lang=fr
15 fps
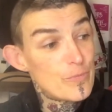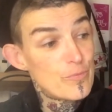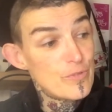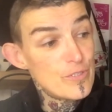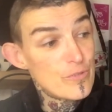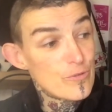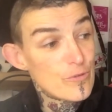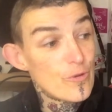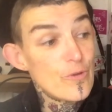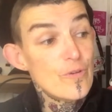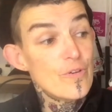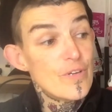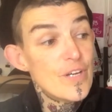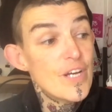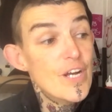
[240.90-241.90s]
puisque le
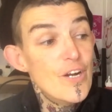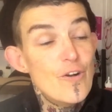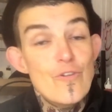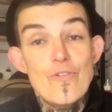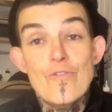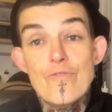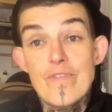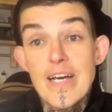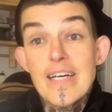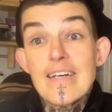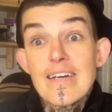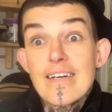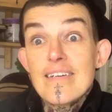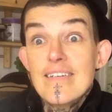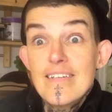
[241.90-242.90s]

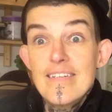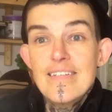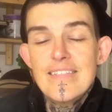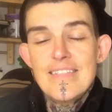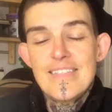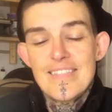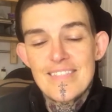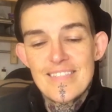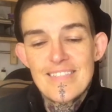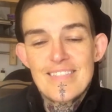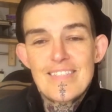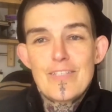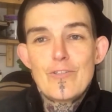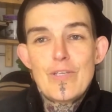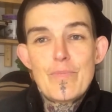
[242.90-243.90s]
verre,
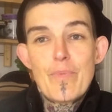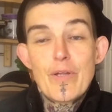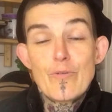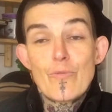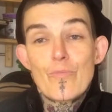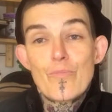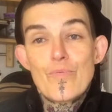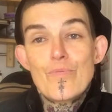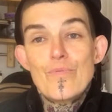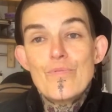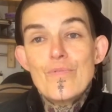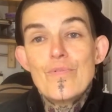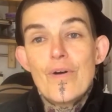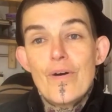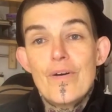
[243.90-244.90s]
ce n'est pas non
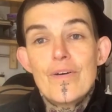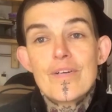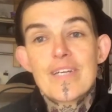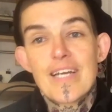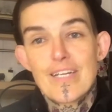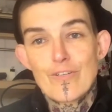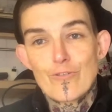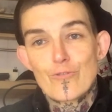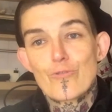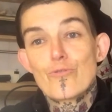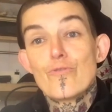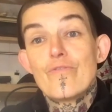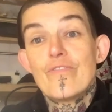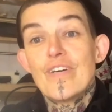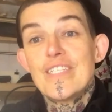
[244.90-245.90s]
plus euh, quelque chose
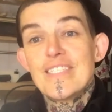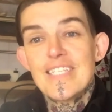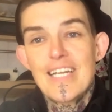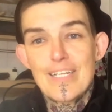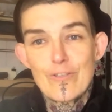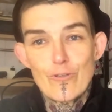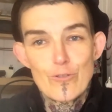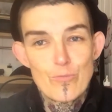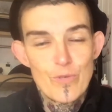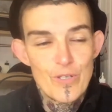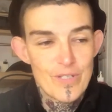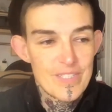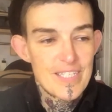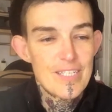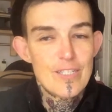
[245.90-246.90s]
de facile à
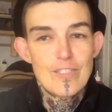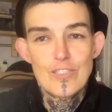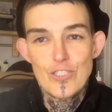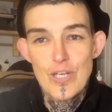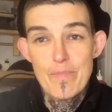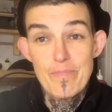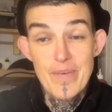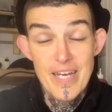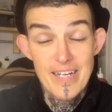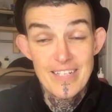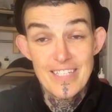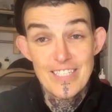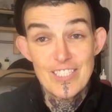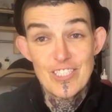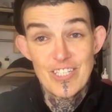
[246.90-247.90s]
transporter. J'aime bien
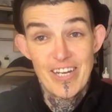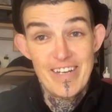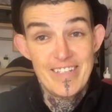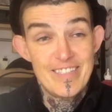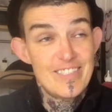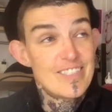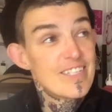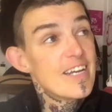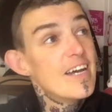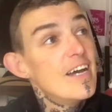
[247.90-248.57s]
les challenges.